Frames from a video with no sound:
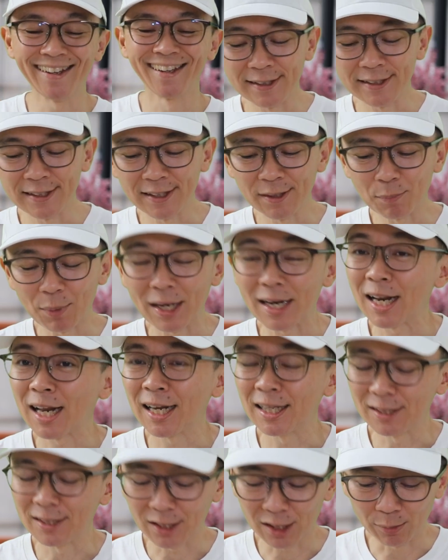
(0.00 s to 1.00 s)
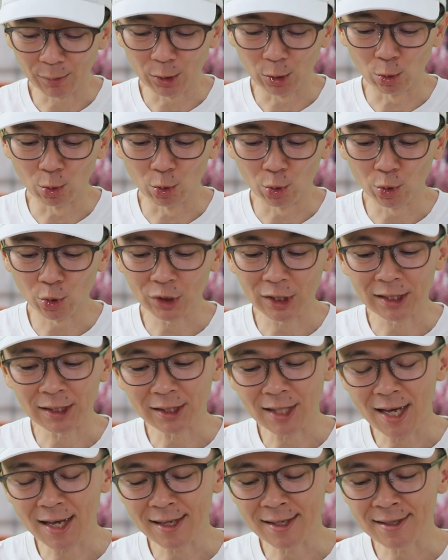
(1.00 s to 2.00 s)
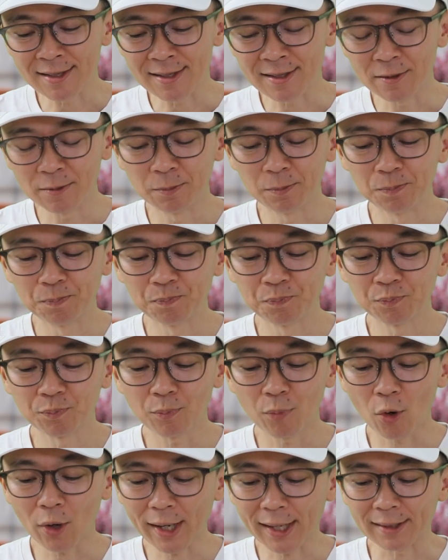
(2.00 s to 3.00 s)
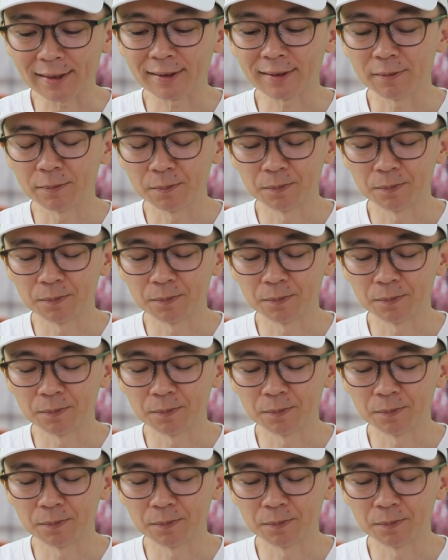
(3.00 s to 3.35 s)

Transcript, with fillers: ini pengenalan terlebih dulu tentang Pocket.